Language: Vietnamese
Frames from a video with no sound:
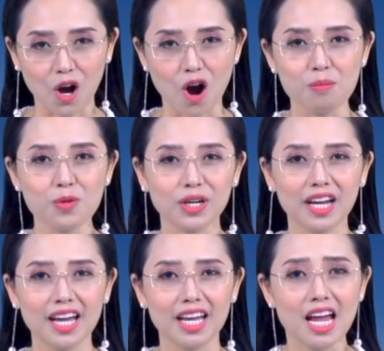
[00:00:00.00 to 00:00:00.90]
Có một
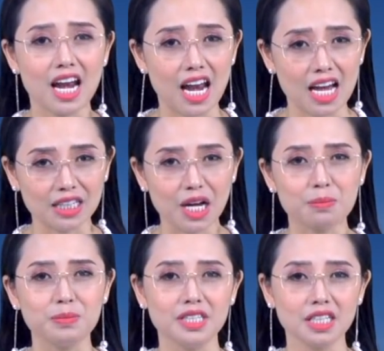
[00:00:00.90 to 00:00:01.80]
nghề lặng
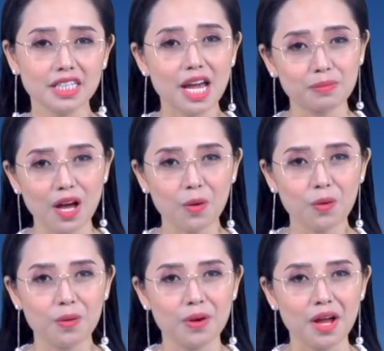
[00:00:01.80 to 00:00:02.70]
thầm những đêm thâu,
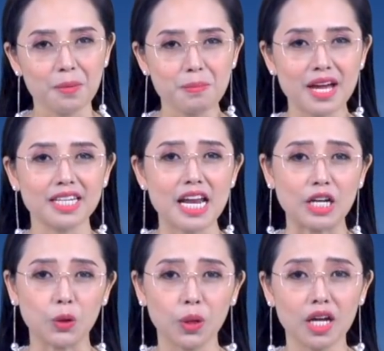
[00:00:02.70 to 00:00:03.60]
bên
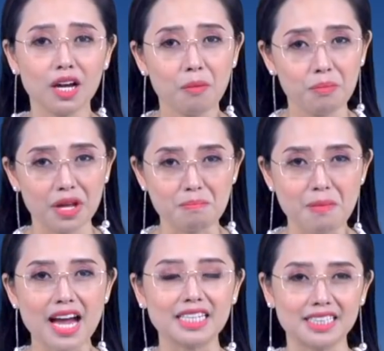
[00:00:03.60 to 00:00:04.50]
đèn khuya miệt
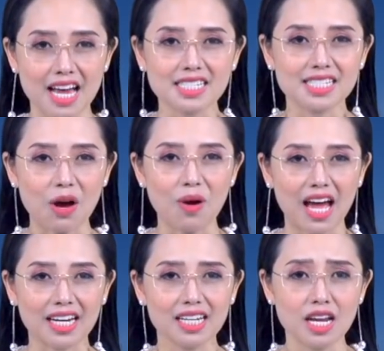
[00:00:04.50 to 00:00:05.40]
mài trang giáo
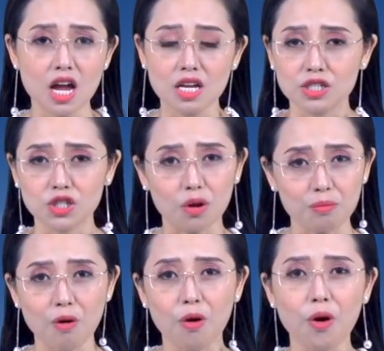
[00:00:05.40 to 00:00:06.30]
án. Giọt
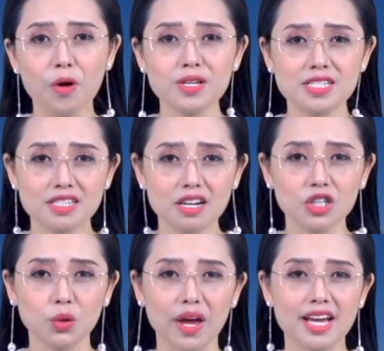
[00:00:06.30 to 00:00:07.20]
mồ hôi
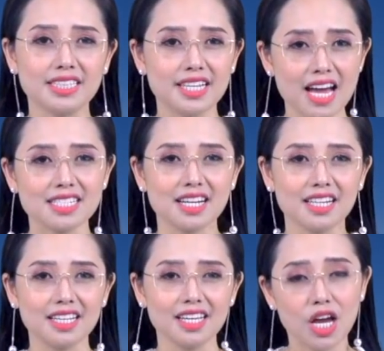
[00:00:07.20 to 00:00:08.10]
rơi nhòe trang
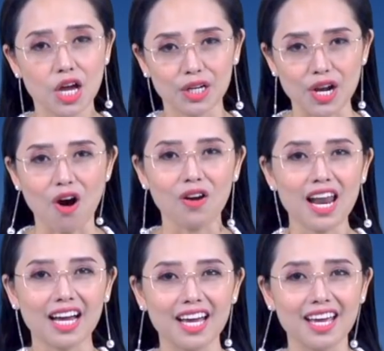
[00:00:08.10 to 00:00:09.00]
giấy, đó
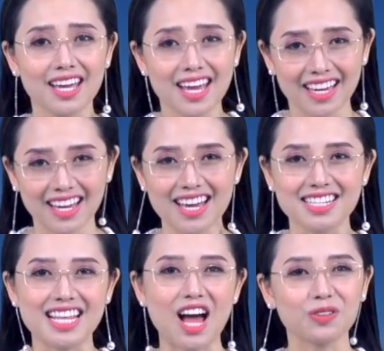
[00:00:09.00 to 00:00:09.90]
là
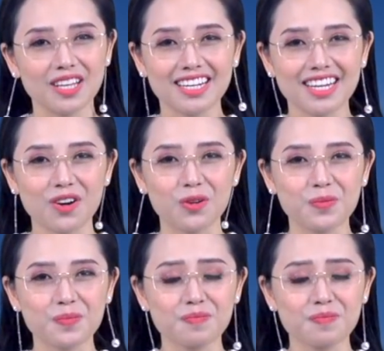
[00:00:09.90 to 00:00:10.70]
nghề giáo thân yêu.